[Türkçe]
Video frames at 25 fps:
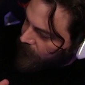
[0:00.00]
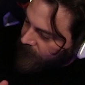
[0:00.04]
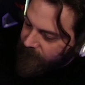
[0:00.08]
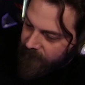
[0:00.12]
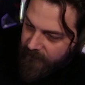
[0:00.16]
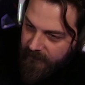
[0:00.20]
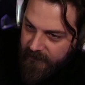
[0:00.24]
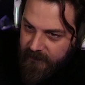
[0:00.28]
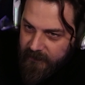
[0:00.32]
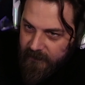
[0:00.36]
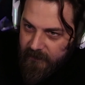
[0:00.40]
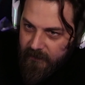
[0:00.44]

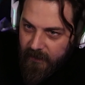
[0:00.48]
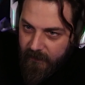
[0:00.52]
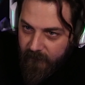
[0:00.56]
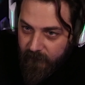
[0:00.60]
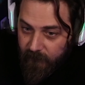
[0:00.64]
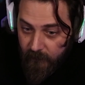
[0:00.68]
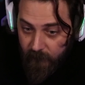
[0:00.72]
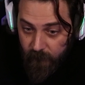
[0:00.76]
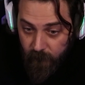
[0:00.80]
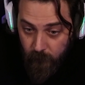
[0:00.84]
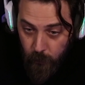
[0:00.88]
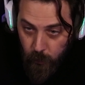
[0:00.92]

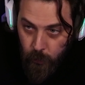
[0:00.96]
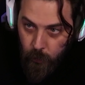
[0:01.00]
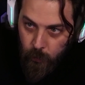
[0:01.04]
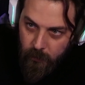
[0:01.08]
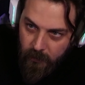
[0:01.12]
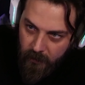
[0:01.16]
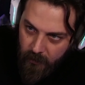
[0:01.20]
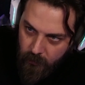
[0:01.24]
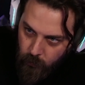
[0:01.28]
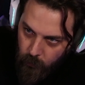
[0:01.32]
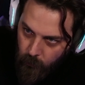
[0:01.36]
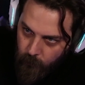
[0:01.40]
çevresinden ve
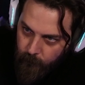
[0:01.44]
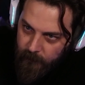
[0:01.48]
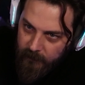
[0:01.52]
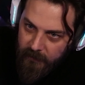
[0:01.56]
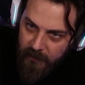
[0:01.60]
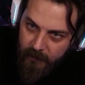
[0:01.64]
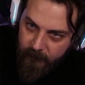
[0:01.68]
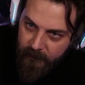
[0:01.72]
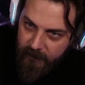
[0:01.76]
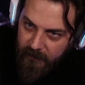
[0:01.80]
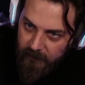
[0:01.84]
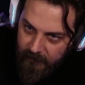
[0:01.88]
vücutla çok
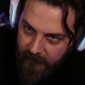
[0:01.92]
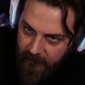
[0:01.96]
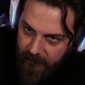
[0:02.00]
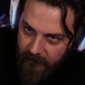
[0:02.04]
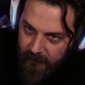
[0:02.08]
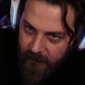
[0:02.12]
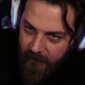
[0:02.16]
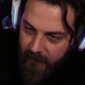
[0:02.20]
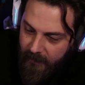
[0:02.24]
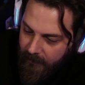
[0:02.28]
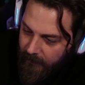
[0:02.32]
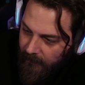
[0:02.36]
birebir
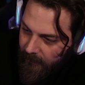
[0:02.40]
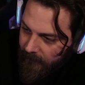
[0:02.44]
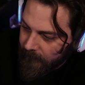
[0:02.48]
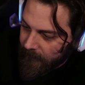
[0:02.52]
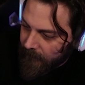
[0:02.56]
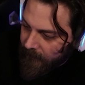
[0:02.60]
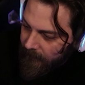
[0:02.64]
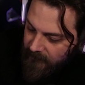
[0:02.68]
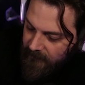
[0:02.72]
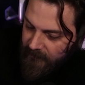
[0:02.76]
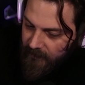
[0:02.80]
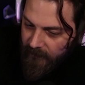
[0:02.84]
ilgilenen
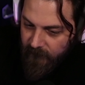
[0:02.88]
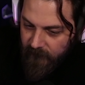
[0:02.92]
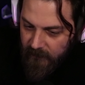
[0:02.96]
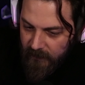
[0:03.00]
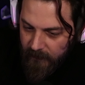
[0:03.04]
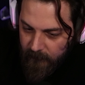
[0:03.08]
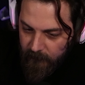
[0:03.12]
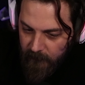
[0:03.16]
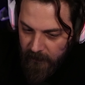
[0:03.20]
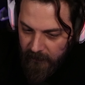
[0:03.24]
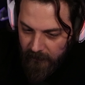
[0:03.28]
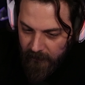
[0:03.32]

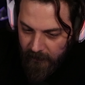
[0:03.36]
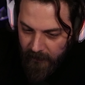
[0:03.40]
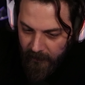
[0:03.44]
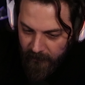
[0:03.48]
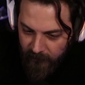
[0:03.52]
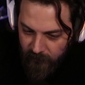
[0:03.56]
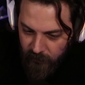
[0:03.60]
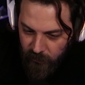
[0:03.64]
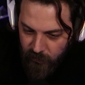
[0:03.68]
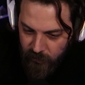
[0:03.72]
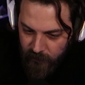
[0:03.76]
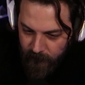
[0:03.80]
sevdiğim bir
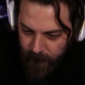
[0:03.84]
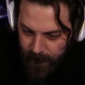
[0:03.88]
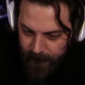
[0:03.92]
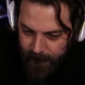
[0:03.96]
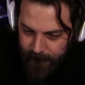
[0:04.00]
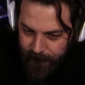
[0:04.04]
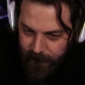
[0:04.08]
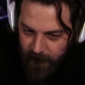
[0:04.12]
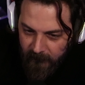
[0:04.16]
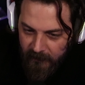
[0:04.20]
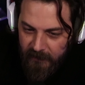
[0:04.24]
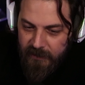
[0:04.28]
kardeşim
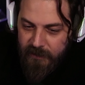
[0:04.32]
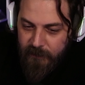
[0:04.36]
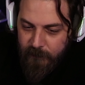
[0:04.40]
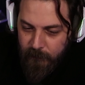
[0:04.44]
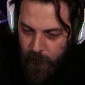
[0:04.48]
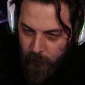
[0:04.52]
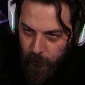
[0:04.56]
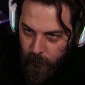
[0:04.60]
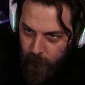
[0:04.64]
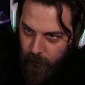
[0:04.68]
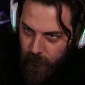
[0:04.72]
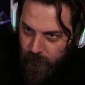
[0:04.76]

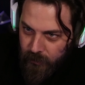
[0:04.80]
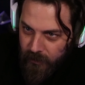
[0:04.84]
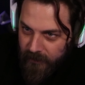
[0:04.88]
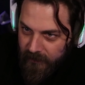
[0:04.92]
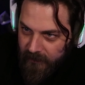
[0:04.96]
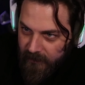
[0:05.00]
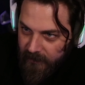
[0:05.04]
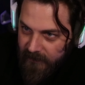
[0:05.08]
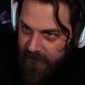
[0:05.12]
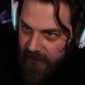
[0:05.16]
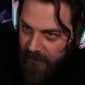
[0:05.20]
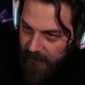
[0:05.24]
ismi dönüyor
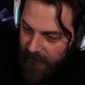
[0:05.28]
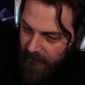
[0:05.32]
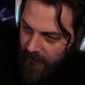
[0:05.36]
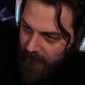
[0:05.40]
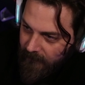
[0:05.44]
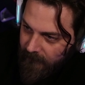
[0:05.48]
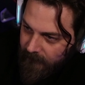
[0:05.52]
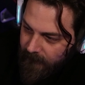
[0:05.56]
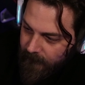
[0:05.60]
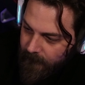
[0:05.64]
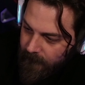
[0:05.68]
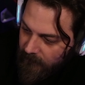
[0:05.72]
chatte
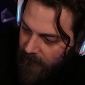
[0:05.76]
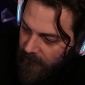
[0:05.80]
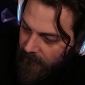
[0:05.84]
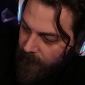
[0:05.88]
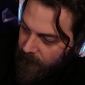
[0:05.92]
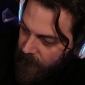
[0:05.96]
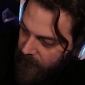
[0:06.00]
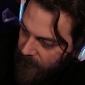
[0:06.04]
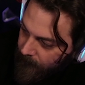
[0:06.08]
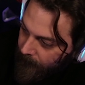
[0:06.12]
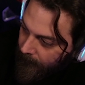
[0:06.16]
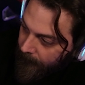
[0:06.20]
zaten.
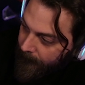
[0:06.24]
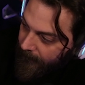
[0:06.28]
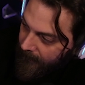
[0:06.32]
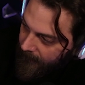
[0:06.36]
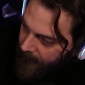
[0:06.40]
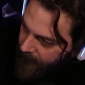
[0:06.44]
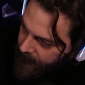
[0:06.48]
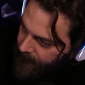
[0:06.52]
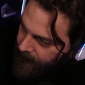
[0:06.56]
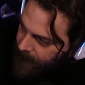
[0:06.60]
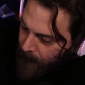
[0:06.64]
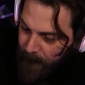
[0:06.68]
Dedim ki
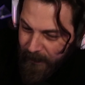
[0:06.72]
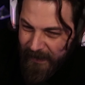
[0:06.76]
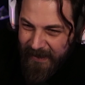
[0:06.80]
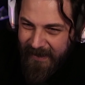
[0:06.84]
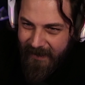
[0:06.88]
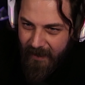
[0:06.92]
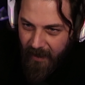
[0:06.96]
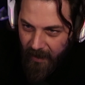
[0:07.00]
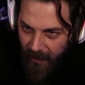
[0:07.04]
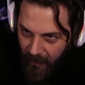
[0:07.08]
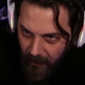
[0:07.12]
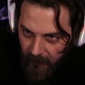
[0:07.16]
baba
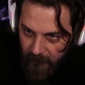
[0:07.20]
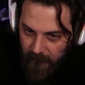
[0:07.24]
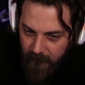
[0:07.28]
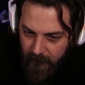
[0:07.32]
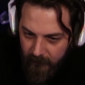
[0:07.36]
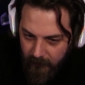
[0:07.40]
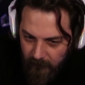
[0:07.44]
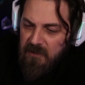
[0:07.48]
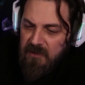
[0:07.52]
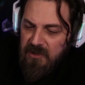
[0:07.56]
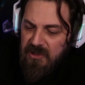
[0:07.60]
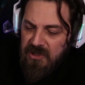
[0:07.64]
beni al
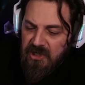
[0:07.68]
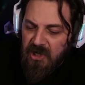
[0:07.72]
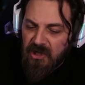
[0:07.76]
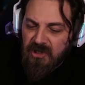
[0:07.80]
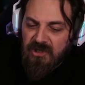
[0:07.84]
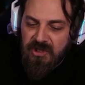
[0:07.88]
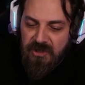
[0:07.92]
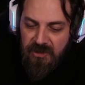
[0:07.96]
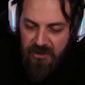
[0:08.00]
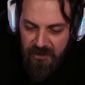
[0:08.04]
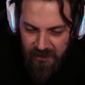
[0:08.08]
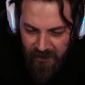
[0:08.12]

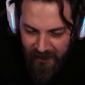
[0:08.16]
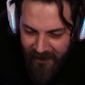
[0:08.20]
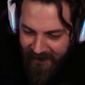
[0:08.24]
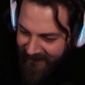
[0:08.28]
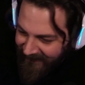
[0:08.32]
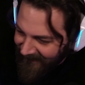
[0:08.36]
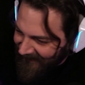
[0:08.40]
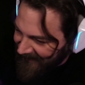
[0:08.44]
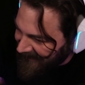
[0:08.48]
yatır.